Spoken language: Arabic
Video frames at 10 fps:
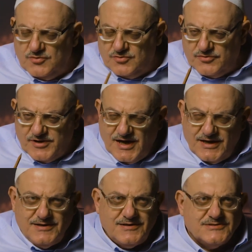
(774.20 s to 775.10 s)
كل
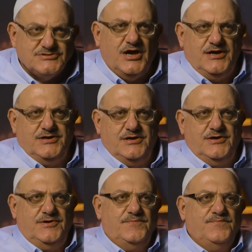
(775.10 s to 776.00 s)
ذلك صحيح
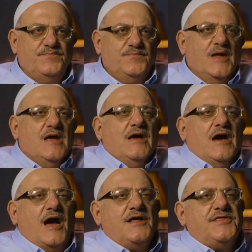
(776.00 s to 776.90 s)

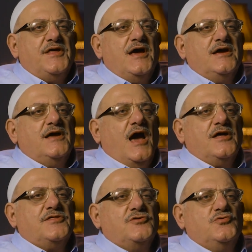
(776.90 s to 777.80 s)
عثى
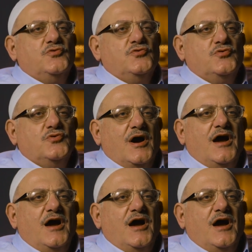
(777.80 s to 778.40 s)
يعثو